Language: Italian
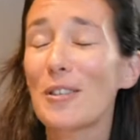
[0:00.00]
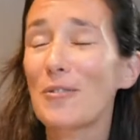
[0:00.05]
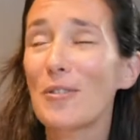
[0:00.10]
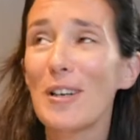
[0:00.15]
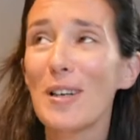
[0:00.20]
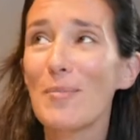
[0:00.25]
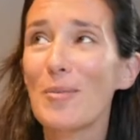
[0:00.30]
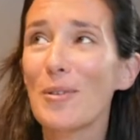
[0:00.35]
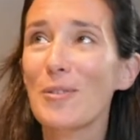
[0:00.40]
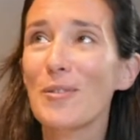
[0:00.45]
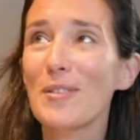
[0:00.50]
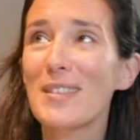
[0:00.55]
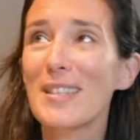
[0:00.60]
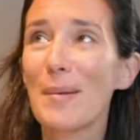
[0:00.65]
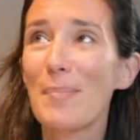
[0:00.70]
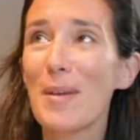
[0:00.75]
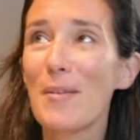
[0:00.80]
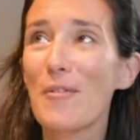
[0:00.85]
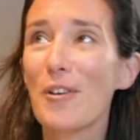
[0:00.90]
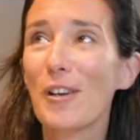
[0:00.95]
ho scritto il libro non
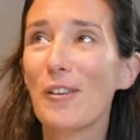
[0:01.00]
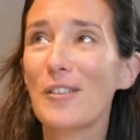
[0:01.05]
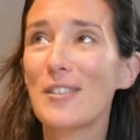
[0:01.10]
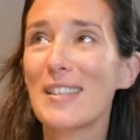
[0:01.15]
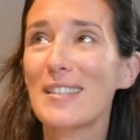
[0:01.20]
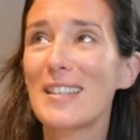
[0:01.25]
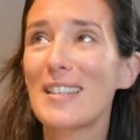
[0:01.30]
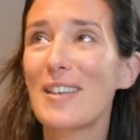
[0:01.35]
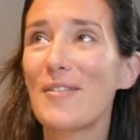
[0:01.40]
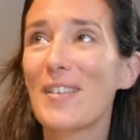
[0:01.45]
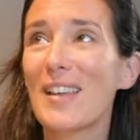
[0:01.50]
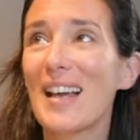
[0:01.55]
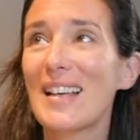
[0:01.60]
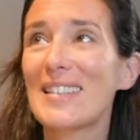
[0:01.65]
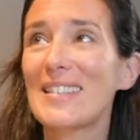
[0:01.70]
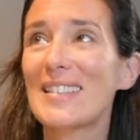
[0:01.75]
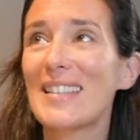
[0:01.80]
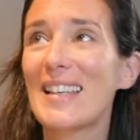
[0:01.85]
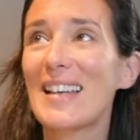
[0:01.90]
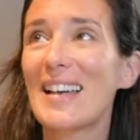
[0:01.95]
sapevo che cosa
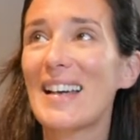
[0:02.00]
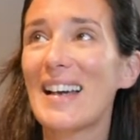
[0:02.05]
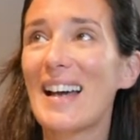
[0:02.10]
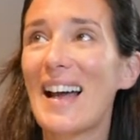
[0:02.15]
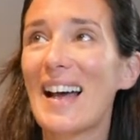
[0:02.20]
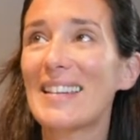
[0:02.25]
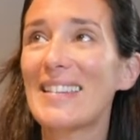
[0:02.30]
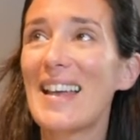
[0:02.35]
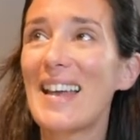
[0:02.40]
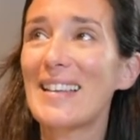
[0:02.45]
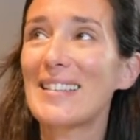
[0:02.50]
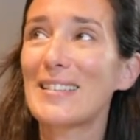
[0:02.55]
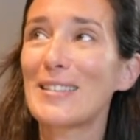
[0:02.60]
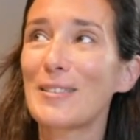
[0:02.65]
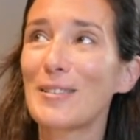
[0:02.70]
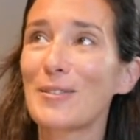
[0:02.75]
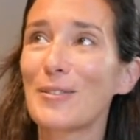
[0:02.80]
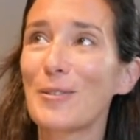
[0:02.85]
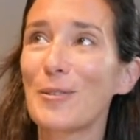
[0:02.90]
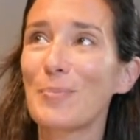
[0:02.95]
significasse
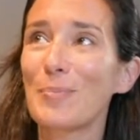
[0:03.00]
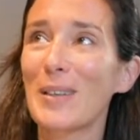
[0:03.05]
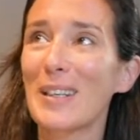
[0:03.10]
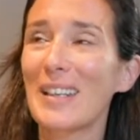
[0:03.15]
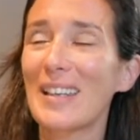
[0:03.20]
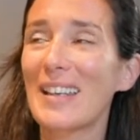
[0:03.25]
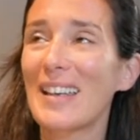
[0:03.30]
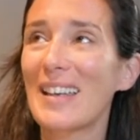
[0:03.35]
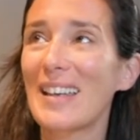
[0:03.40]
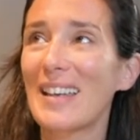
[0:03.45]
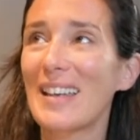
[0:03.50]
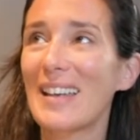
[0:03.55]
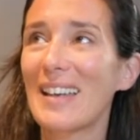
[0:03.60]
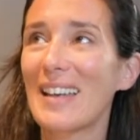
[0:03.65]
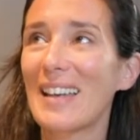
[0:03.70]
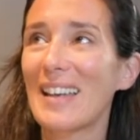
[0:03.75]
adesso perché...